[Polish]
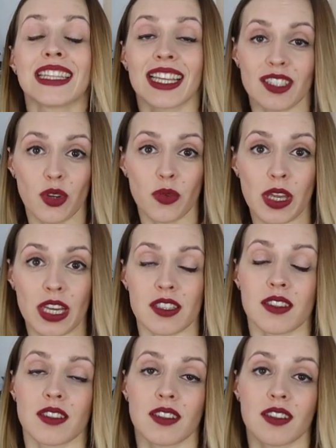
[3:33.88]

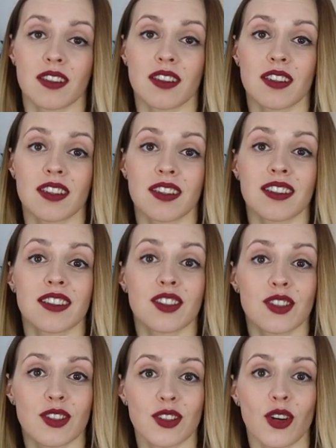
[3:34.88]
Natomiast yy,